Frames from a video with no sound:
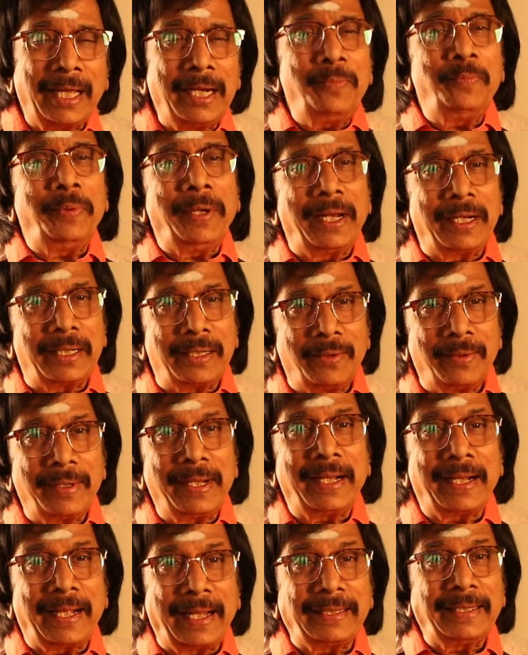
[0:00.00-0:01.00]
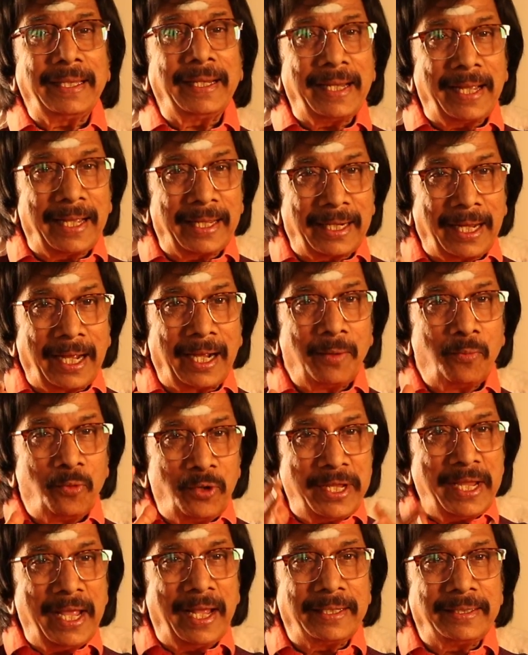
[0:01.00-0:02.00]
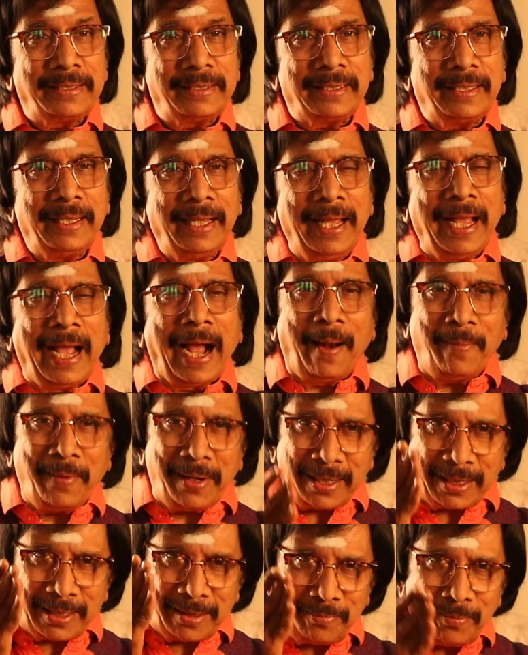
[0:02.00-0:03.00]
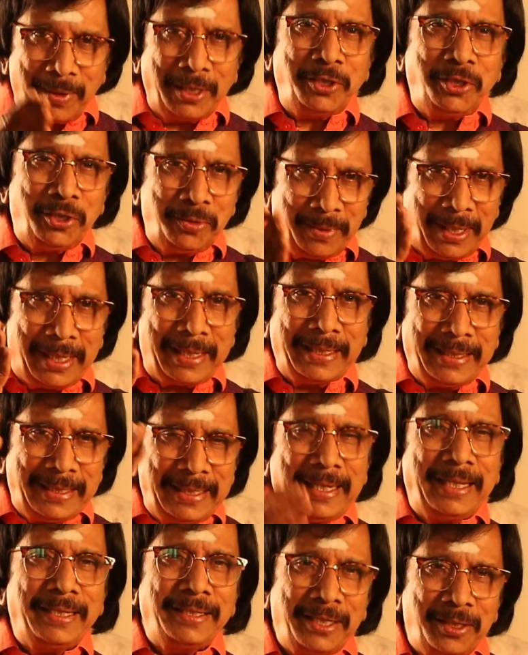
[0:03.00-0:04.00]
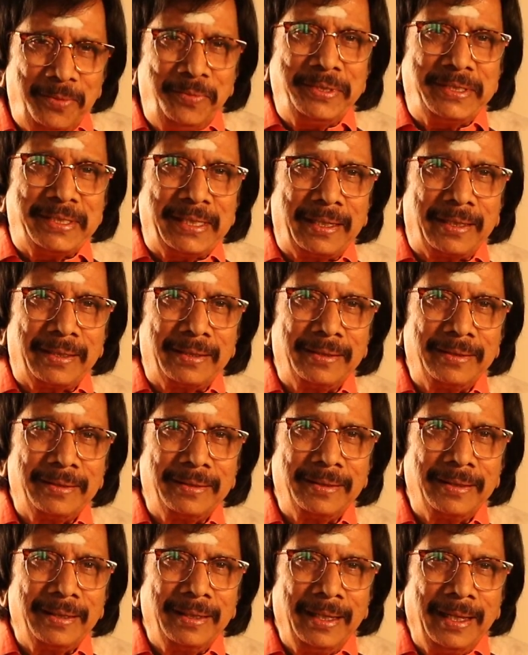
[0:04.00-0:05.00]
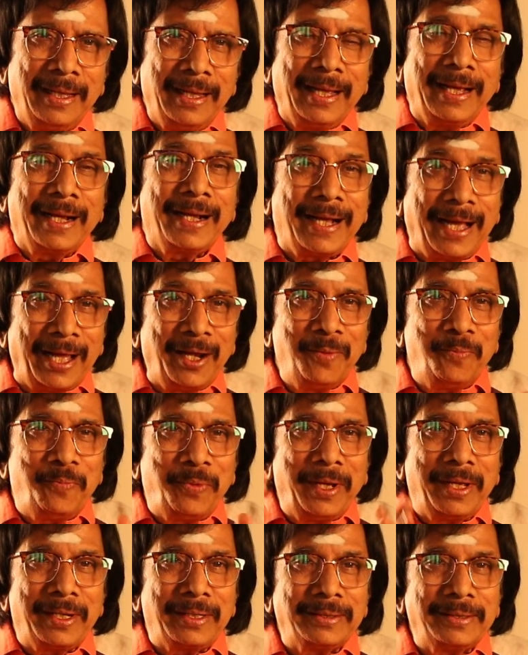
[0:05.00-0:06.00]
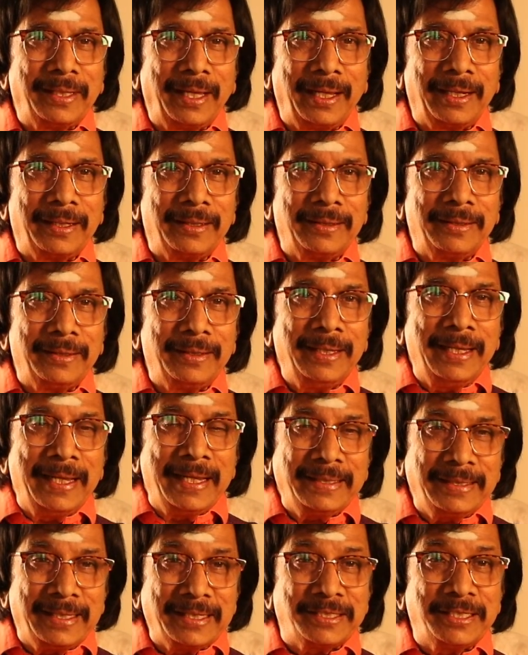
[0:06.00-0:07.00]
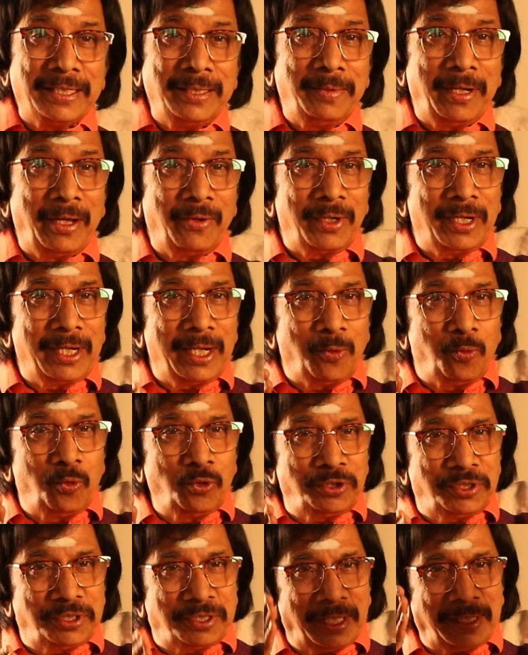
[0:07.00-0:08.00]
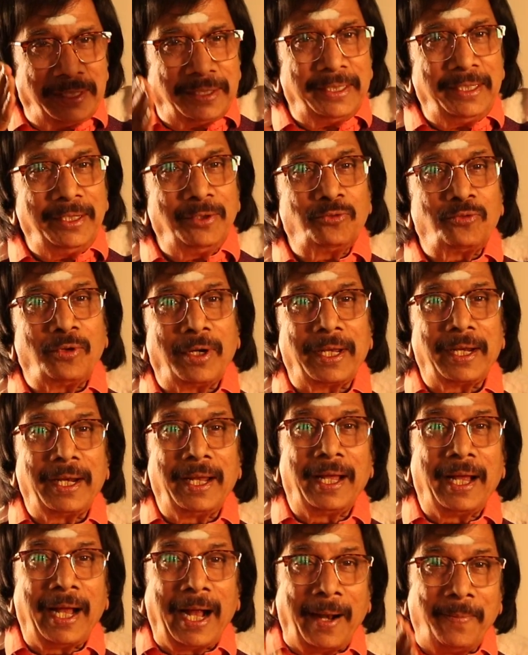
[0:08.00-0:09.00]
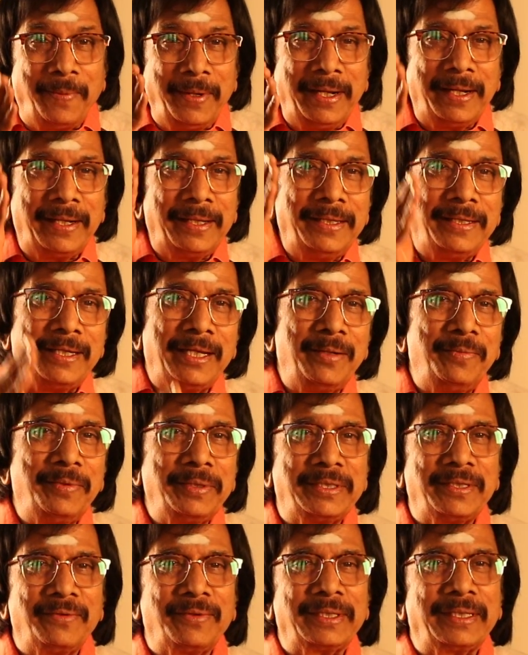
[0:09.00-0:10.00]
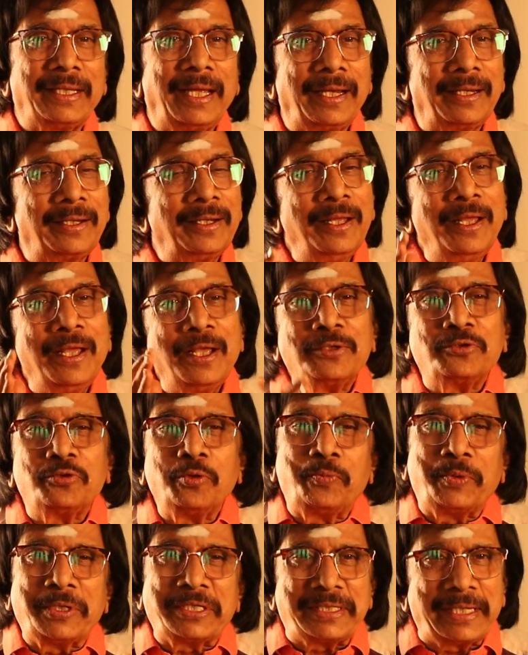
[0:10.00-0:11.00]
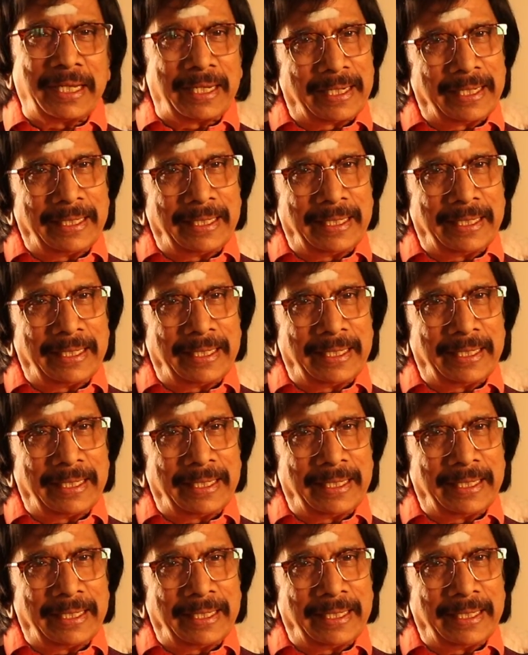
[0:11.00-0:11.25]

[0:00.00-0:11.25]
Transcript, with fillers: கருப்பாக இருக்கவங்க கதாநாயகனாக முடியாது அப்படின்றத மட்டுமா ரஜினிகாந்த் நிரூபித்தார் கருப்பாக இருந்தாலும் இந்த சினிமாவில் இல்லை உச்சத்தையும் தொடலாம் அப்படின்றத நிரூபித்தவர் தான் சூப்பர் ஸ்டார்